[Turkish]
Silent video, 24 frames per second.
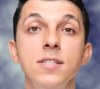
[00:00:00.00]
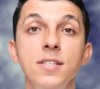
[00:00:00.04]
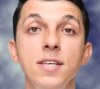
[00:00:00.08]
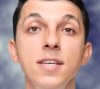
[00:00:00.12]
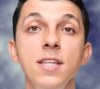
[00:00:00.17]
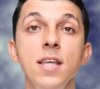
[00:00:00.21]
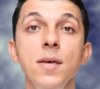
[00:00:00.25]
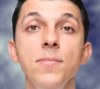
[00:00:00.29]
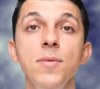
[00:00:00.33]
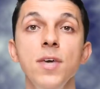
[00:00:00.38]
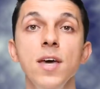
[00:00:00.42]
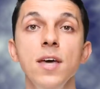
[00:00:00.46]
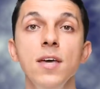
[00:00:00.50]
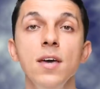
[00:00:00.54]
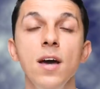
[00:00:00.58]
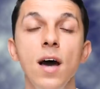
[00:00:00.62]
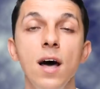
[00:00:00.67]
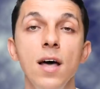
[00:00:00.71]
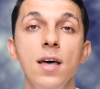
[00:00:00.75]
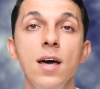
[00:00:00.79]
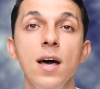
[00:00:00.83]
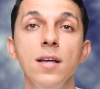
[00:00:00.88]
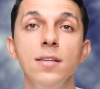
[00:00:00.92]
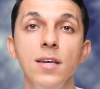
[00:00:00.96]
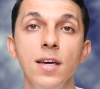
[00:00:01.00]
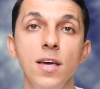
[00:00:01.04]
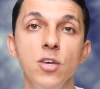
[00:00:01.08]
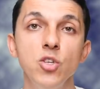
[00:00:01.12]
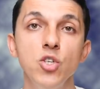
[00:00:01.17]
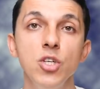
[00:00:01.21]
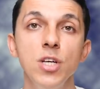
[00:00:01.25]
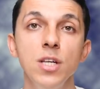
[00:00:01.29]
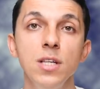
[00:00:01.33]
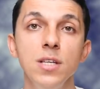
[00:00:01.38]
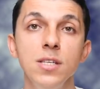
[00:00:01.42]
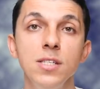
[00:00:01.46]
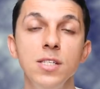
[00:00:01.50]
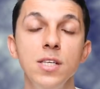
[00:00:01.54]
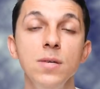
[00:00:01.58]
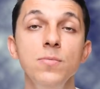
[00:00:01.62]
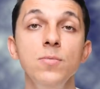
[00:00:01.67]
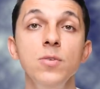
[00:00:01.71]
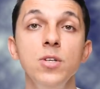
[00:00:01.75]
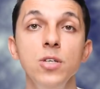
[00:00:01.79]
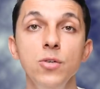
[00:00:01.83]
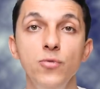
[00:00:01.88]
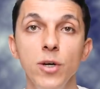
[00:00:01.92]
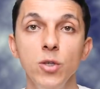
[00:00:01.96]
Sinemiye'yi hayata geçiren
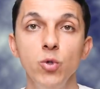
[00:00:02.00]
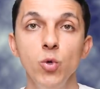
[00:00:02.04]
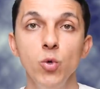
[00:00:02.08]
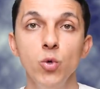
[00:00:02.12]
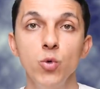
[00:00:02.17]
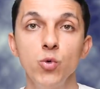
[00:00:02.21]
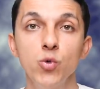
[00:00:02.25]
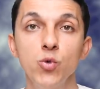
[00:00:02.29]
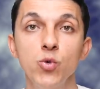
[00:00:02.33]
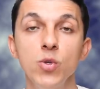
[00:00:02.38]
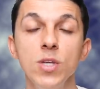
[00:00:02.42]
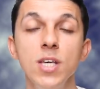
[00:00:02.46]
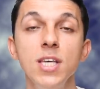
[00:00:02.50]
isim Rıfat Oğuz.